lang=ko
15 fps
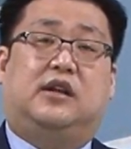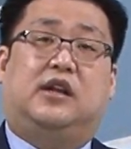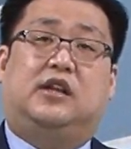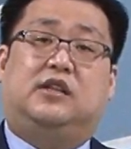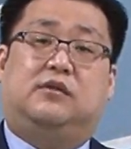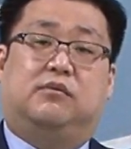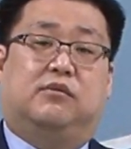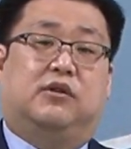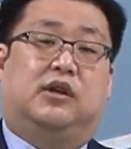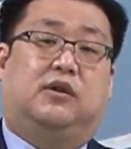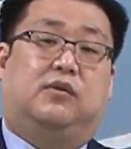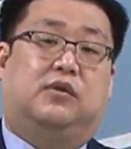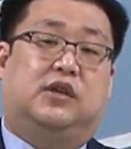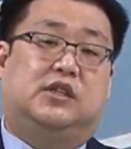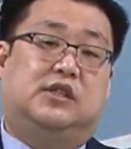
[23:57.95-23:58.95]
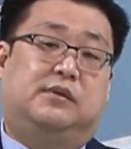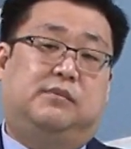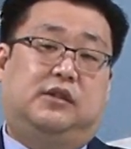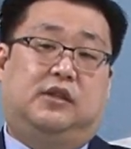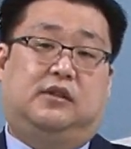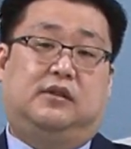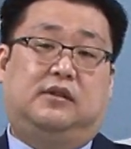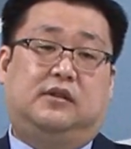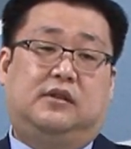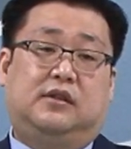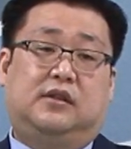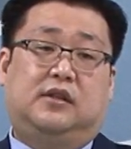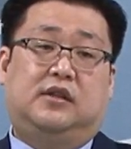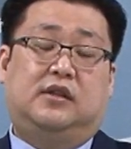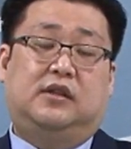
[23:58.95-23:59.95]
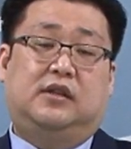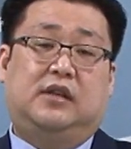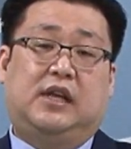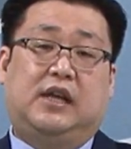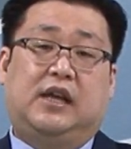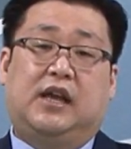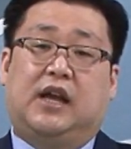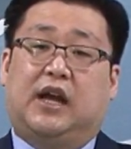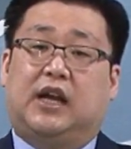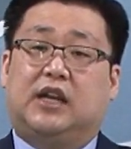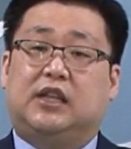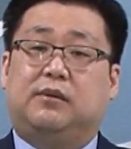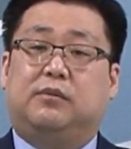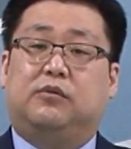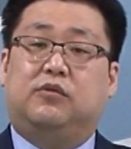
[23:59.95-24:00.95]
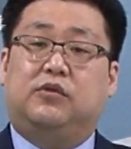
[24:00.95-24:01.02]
하나님은 원하고 계십니다. 하나님은